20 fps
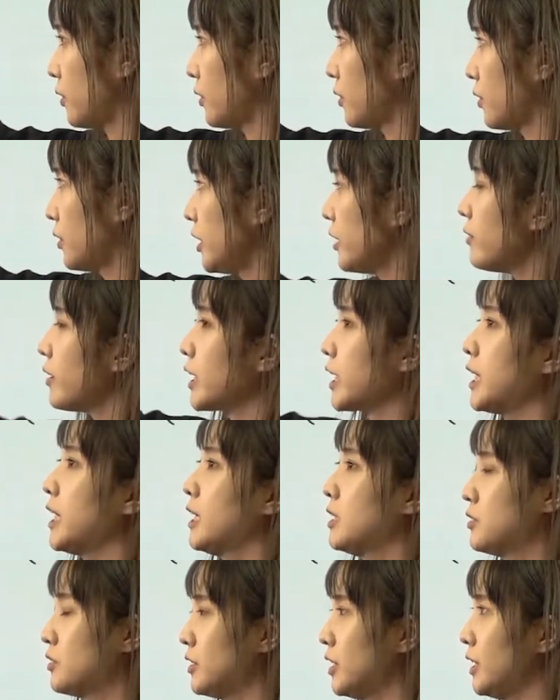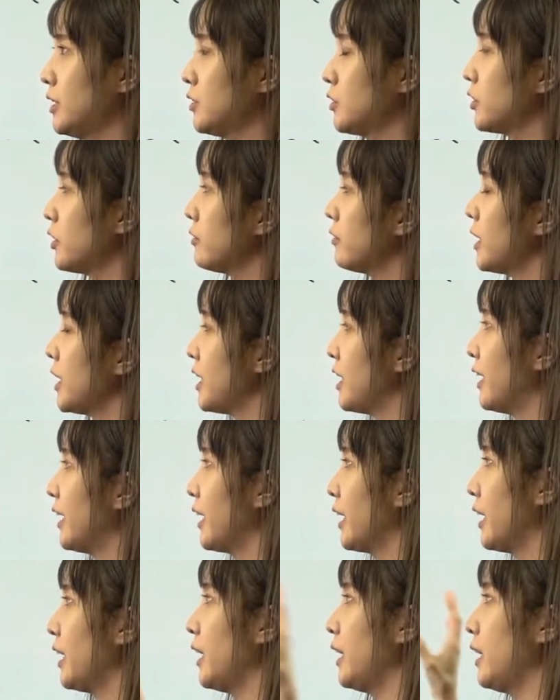なわけないですね。それは、
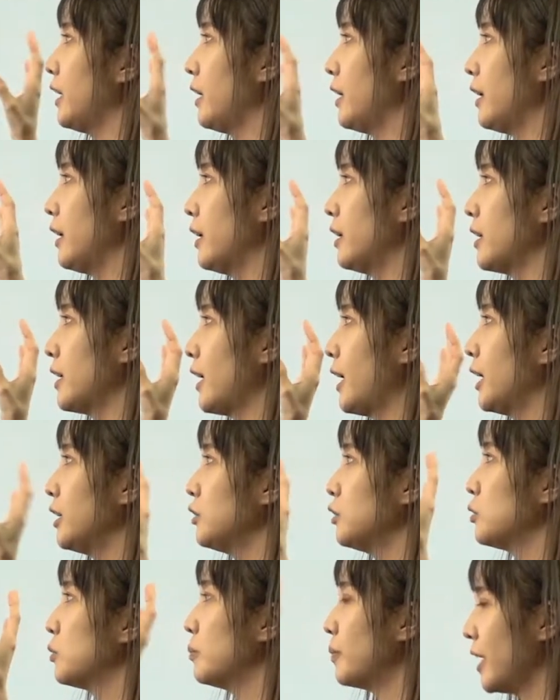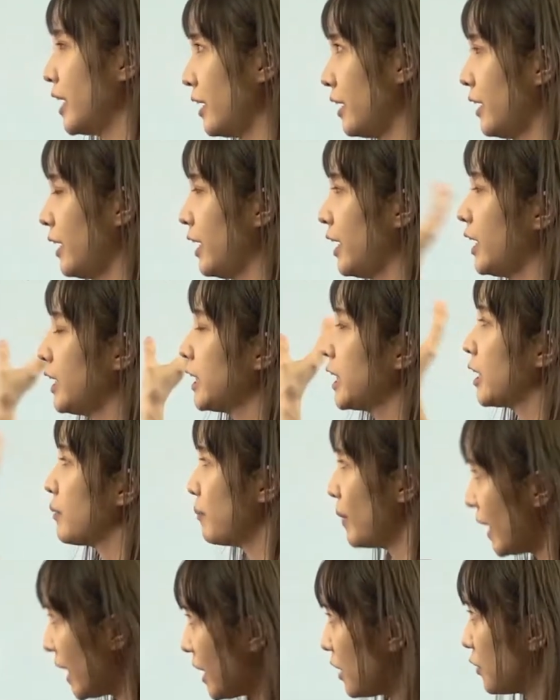反応前、変化
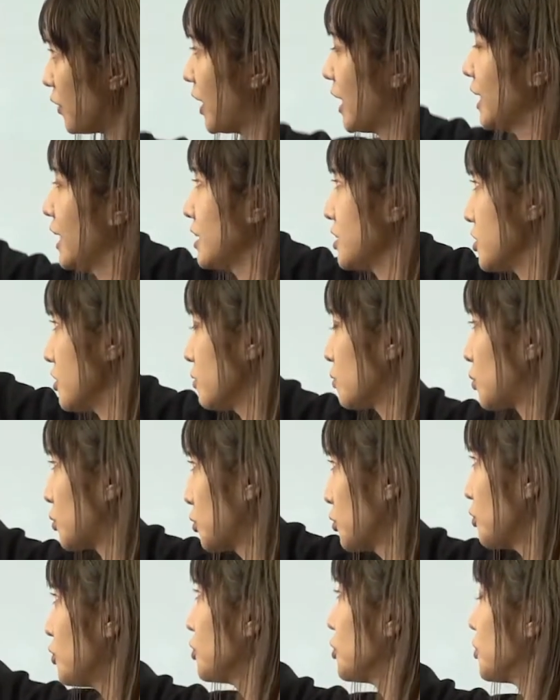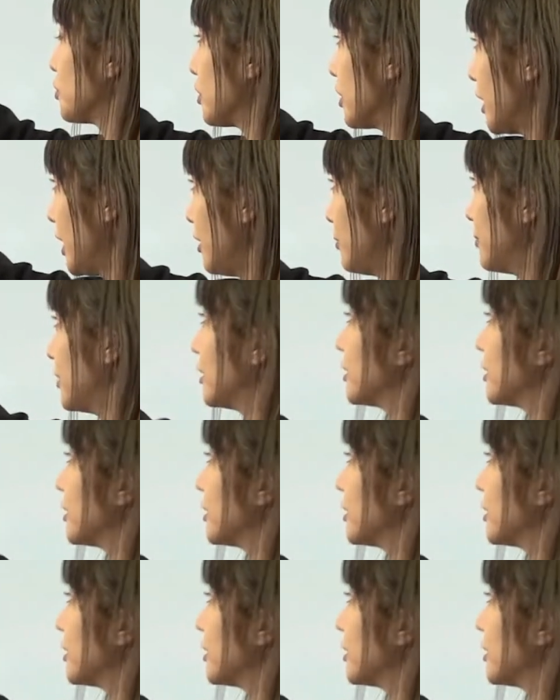前の話のことを言っていま